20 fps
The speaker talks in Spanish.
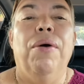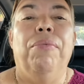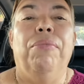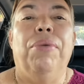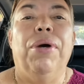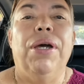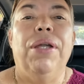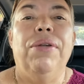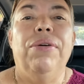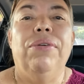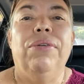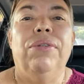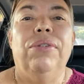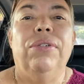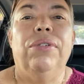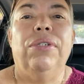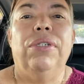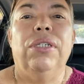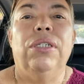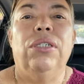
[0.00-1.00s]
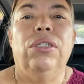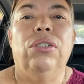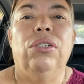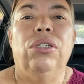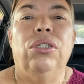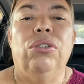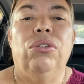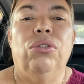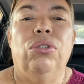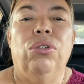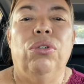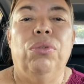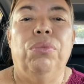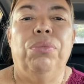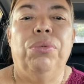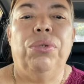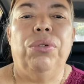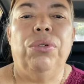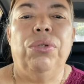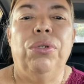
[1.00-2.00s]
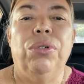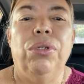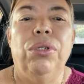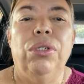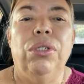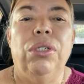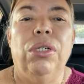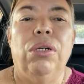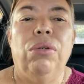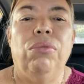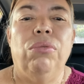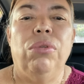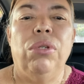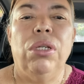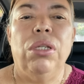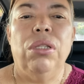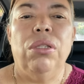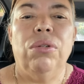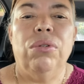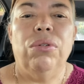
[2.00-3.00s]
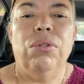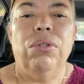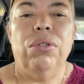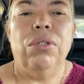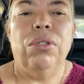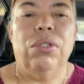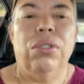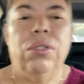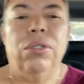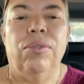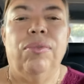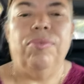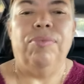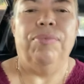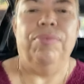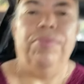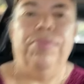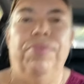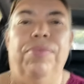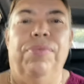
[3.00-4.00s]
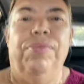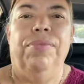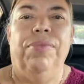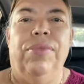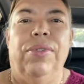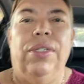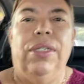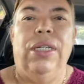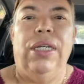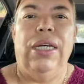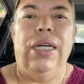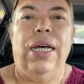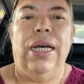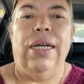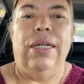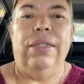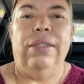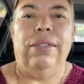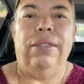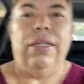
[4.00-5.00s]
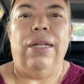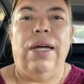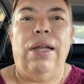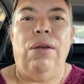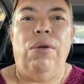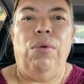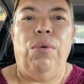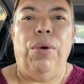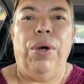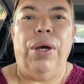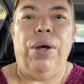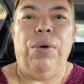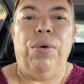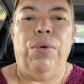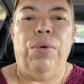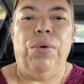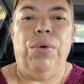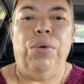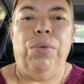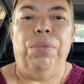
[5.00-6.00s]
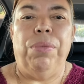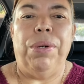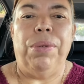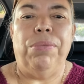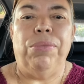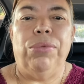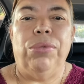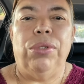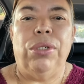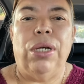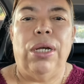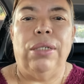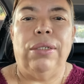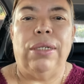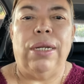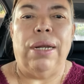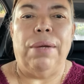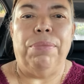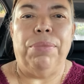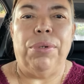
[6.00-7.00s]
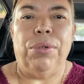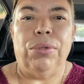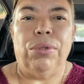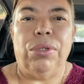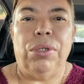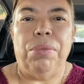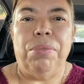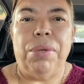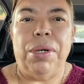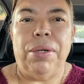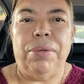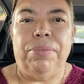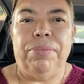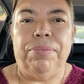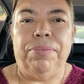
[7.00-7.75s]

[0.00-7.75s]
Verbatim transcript: Bueno, esto ha sido todo por hoy. Saluditos. Y hasta luego. Nos vemos hasta la próxima.